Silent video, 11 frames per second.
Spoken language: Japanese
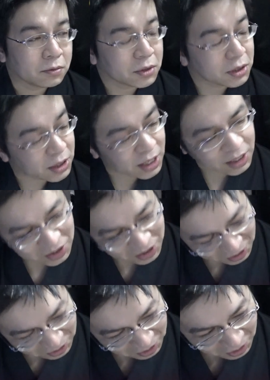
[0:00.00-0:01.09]
前うちらが知
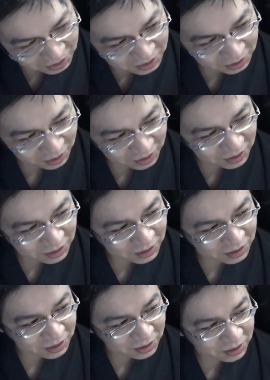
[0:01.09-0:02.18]
らないだけじゃない
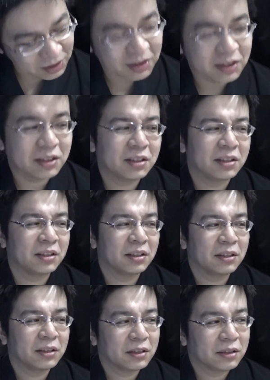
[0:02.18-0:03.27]
どうそう
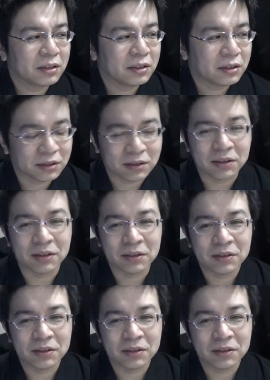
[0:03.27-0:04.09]
なのかねうん